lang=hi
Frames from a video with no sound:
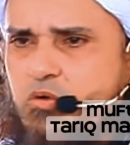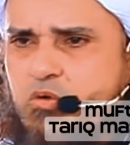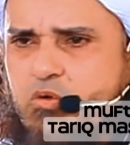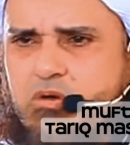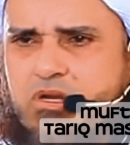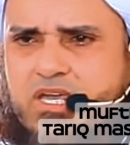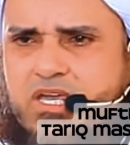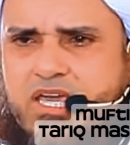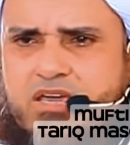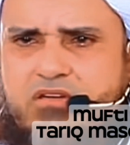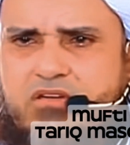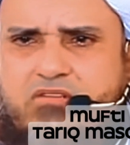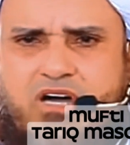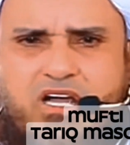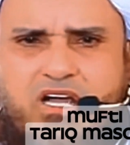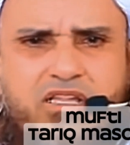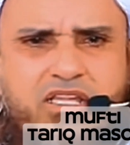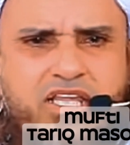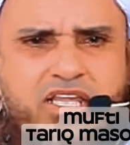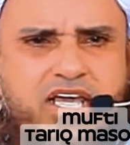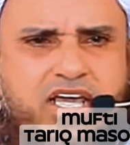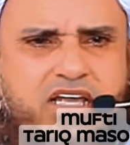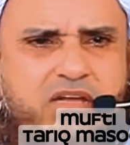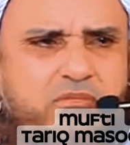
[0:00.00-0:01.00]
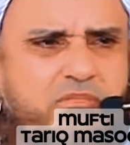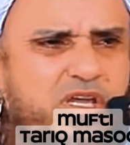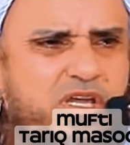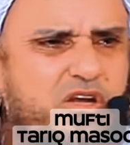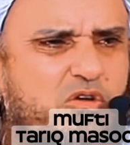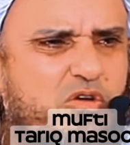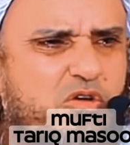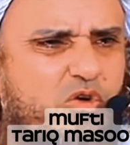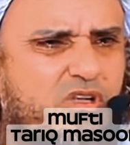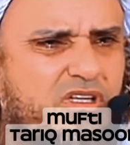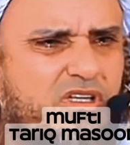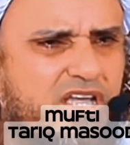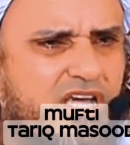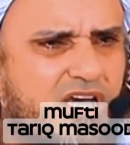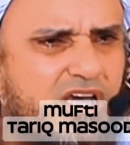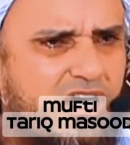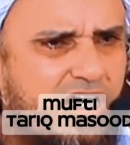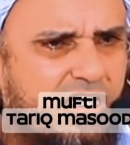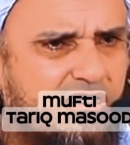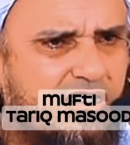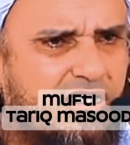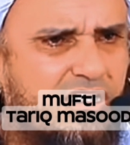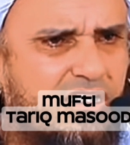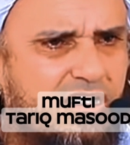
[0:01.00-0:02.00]
उनके वालदेन बिल्कुल
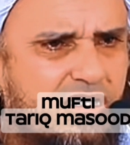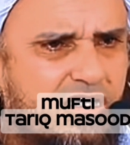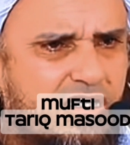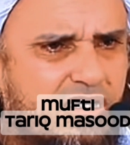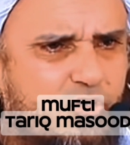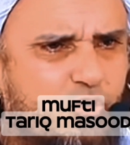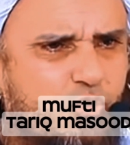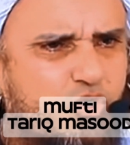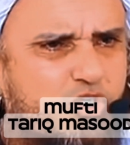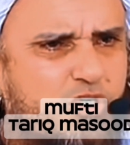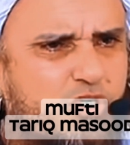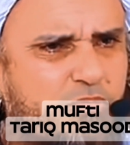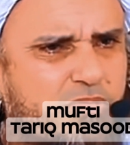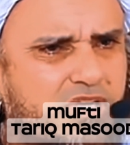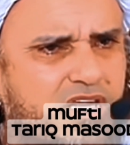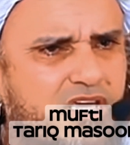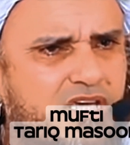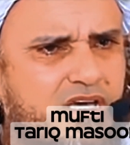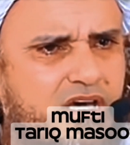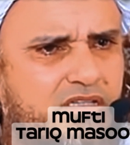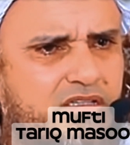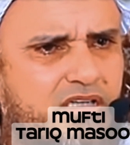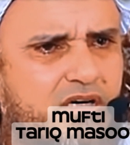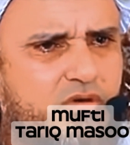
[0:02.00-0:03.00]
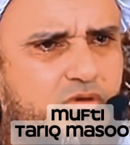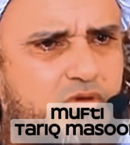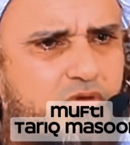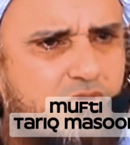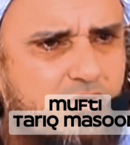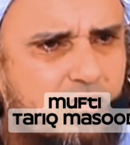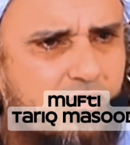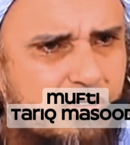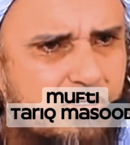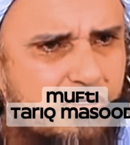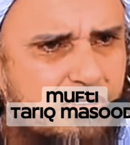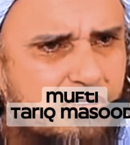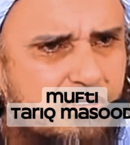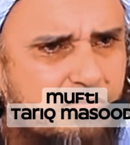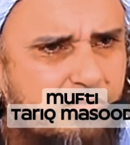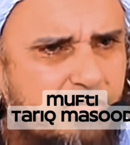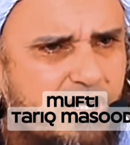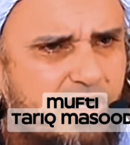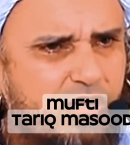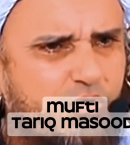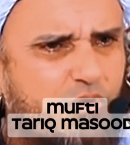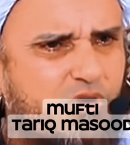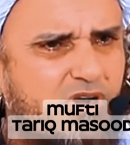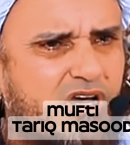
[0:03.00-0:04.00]
देहाती कुछ भी नहीं आता उनको
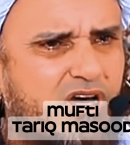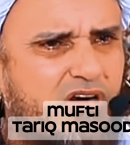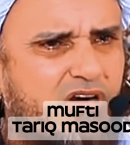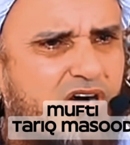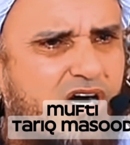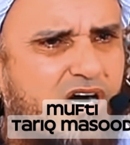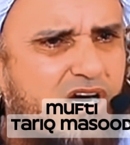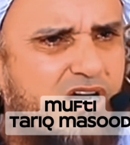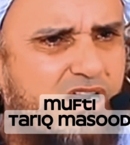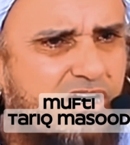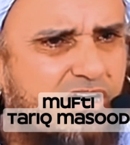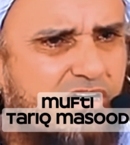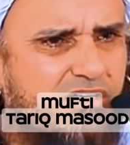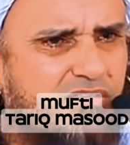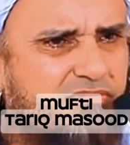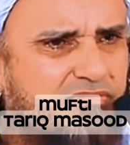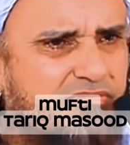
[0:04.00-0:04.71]
बिल्कुल गंवार